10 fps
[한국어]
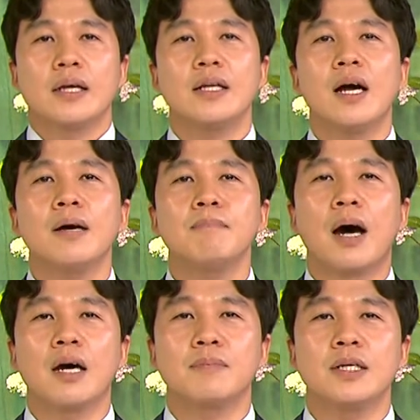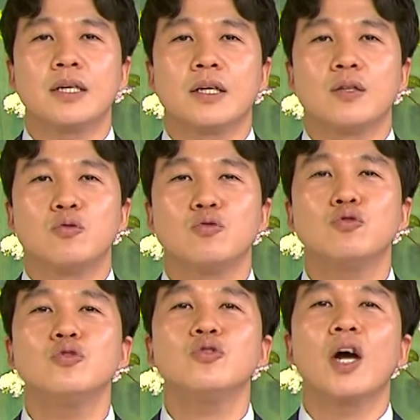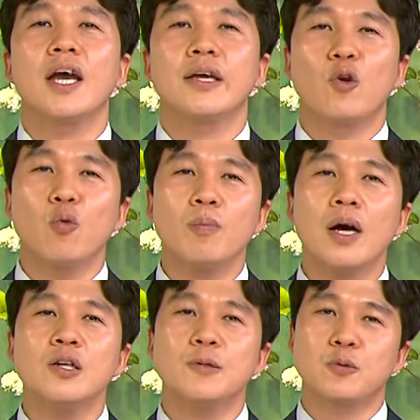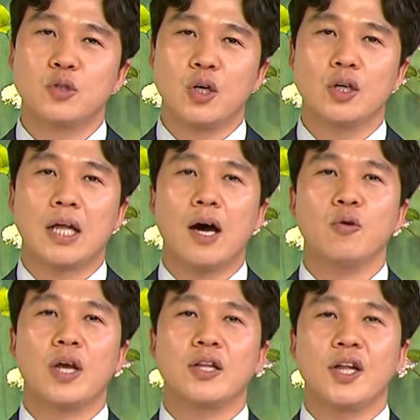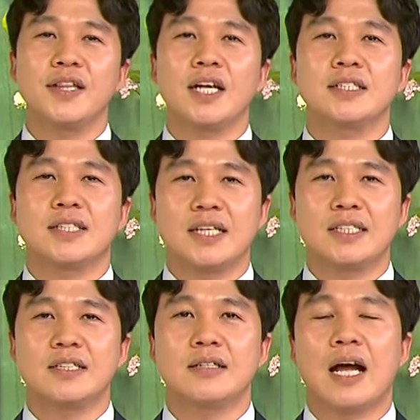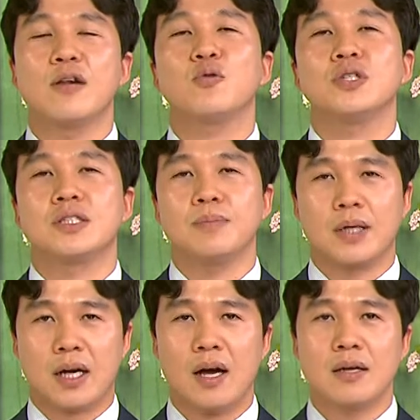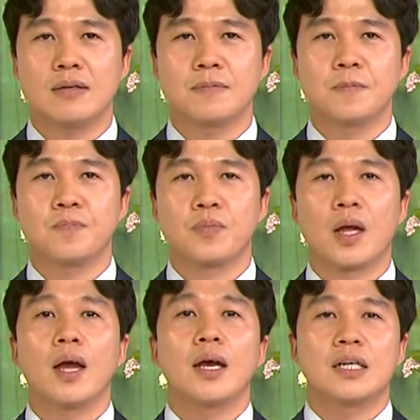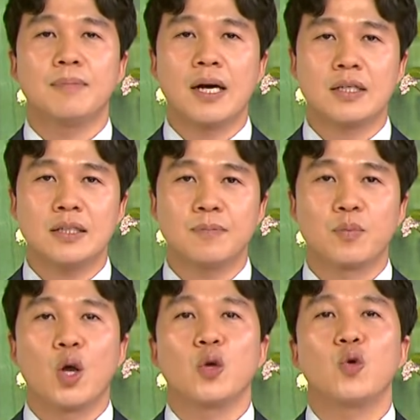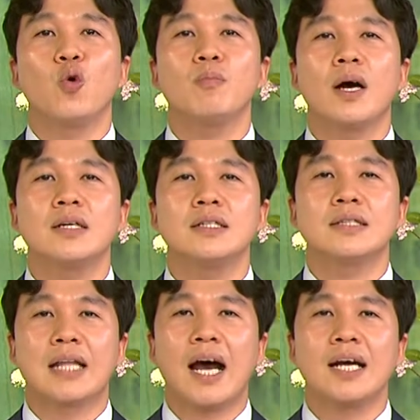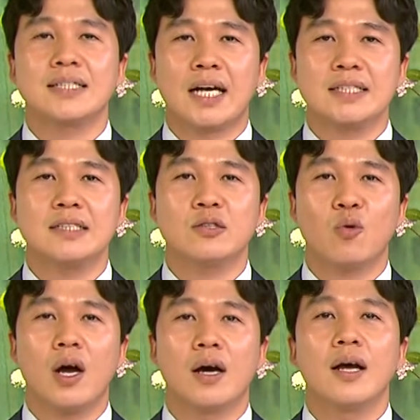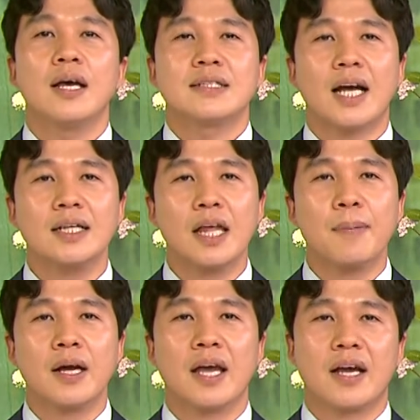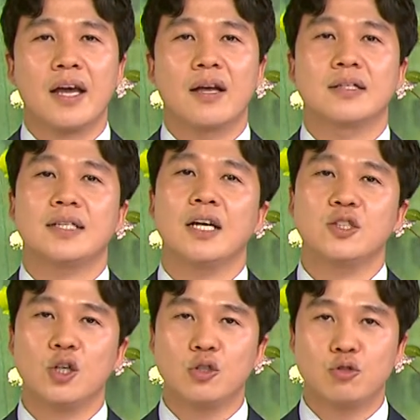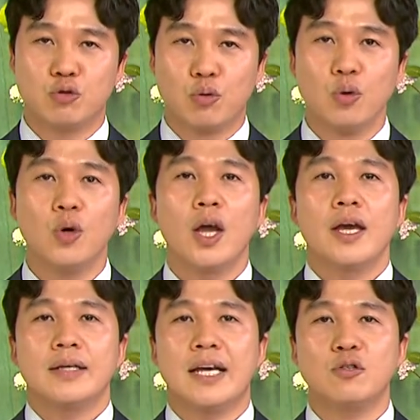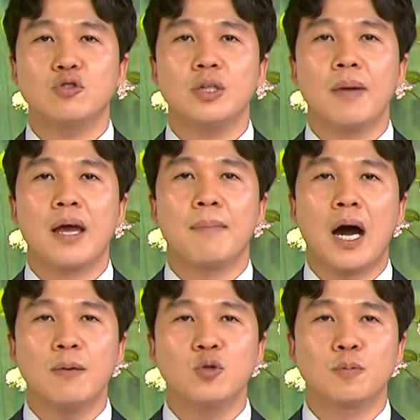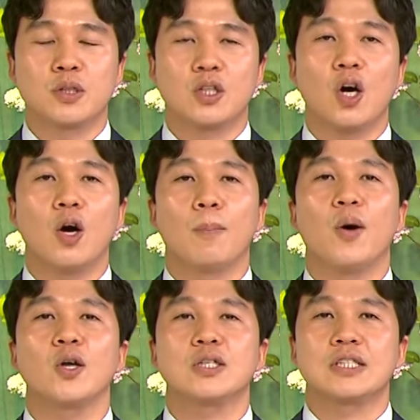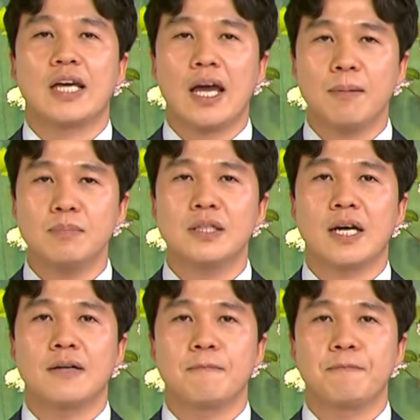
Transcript: 이러한 마음이 누군가의 욕망으로부터 나오게 된다는 사실을 알고 있습니까? 그만큼 욕망은 나 자신과 상대방에게 상처를 주고 예수님의 마음으로부터 멀어지게 합니다.